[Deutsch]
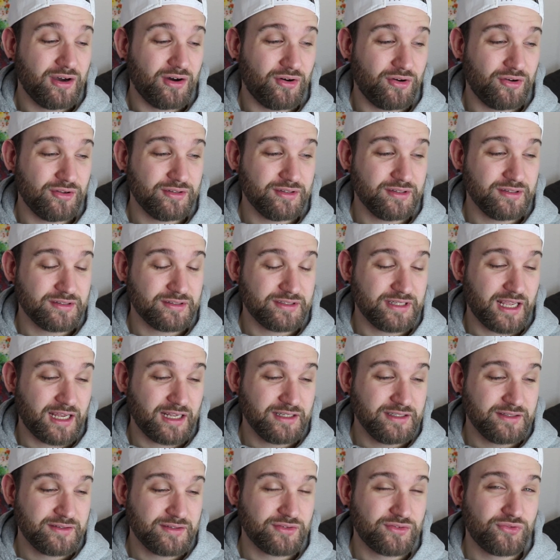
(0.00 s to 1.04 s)
Und
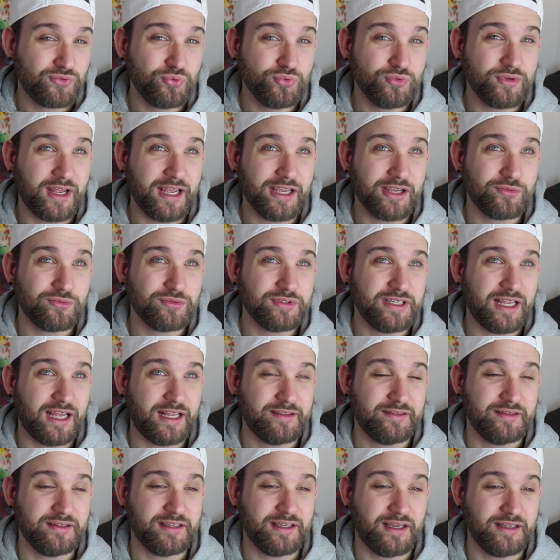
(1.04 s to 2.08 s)
ja, diese Zuneigung, die
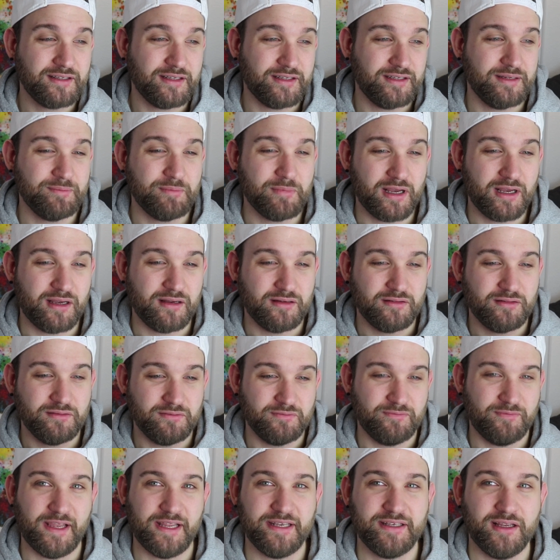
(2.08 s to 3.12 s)
hat sich halt dann
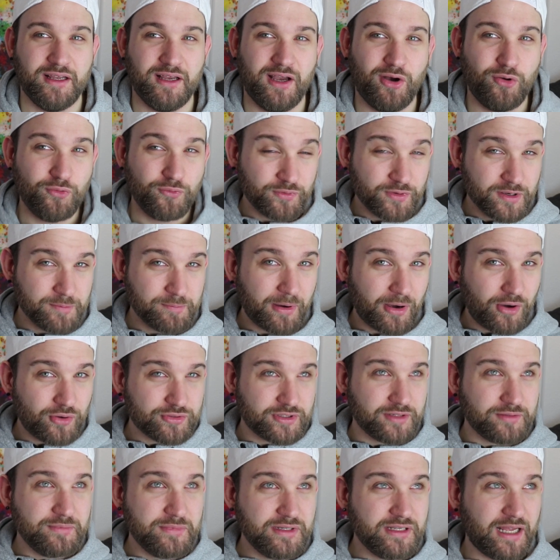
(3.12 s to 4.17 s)
immer weiter
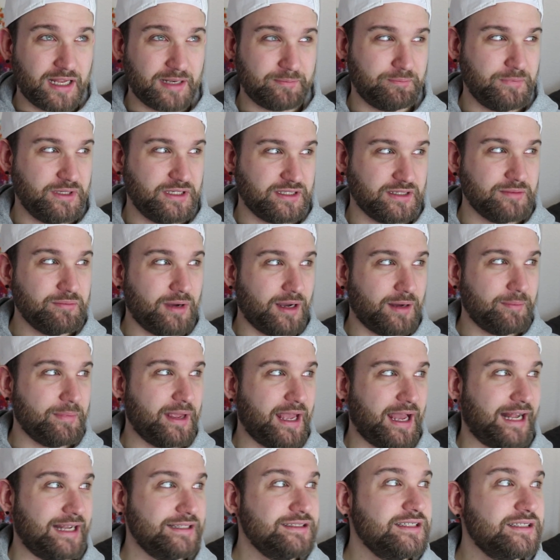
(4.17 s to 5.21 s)
aufgebaut in mir, hat mich immer
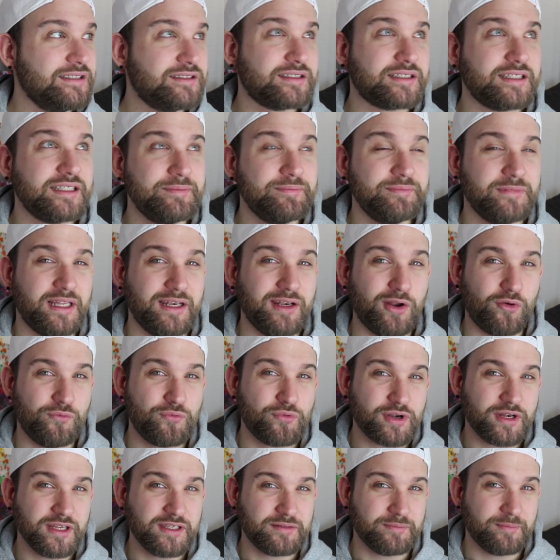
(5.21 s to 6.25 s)
mehr angetrieben, dann
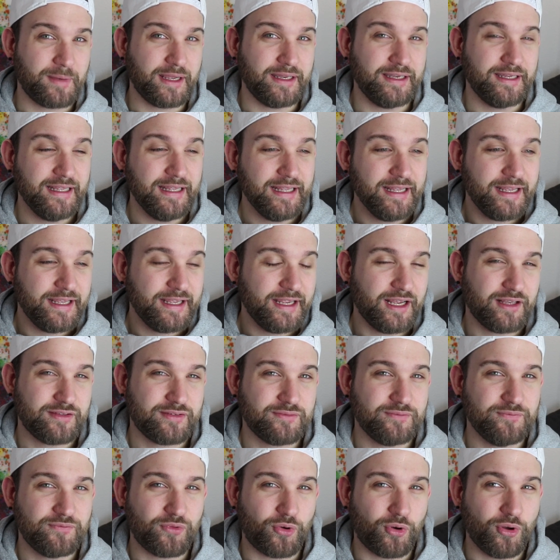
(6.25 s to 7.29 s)
auch wirklich meinen
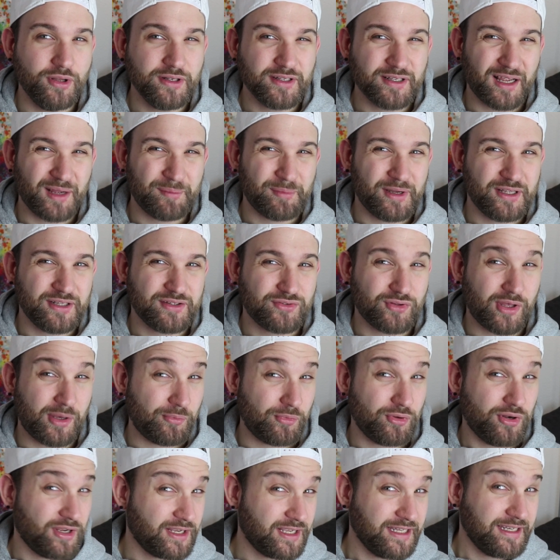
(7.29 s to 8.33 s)
ersten Freund damals zu
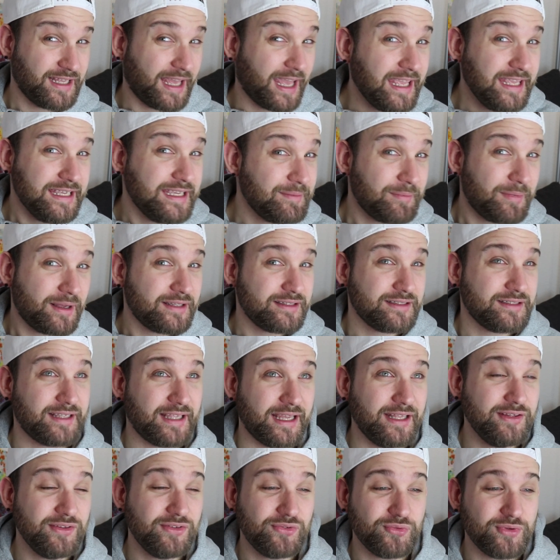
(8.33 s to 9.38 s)
haben oder generell jemanden
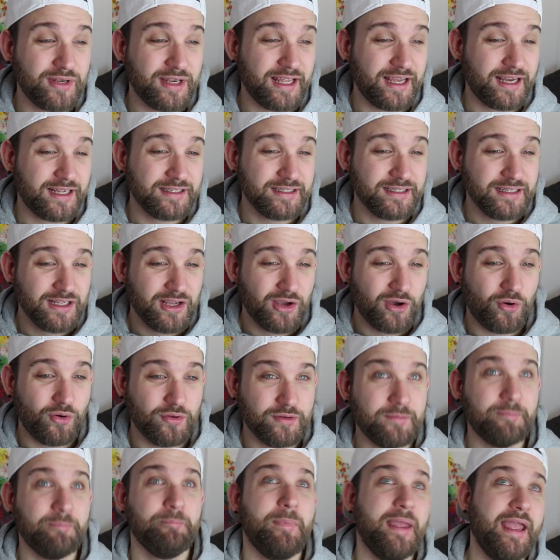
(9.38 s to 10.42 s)
kennenzulernen
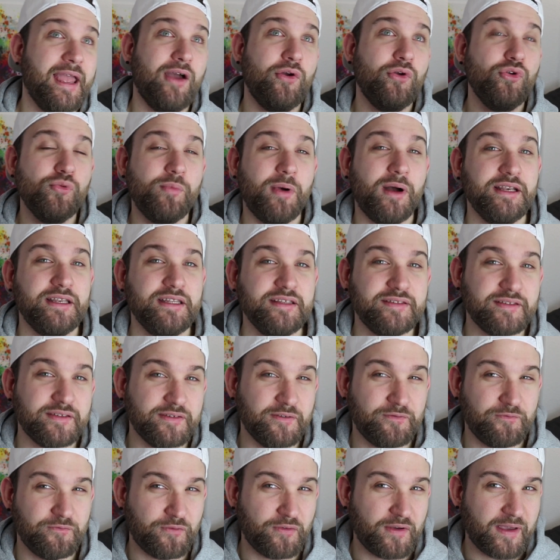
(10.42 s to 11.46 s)
und mehr über
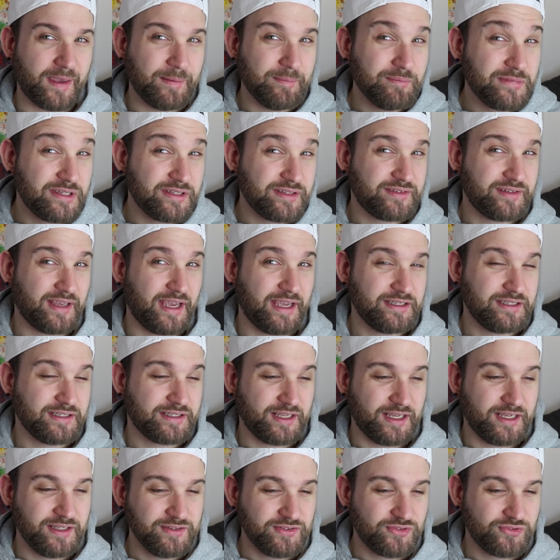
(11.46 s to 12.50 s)
diese fremde Seite
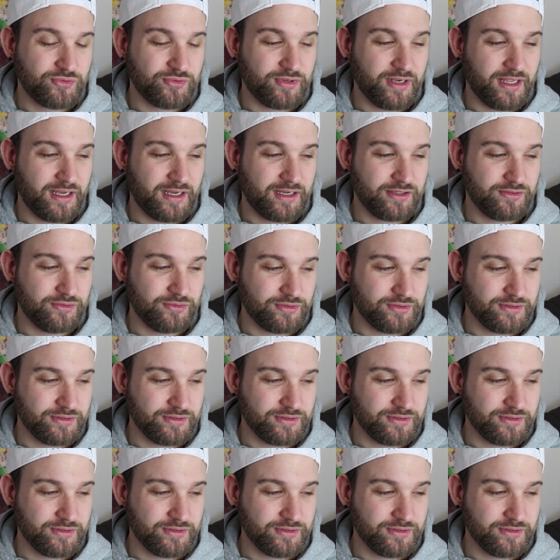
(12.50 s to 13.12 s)
kennenzulernen.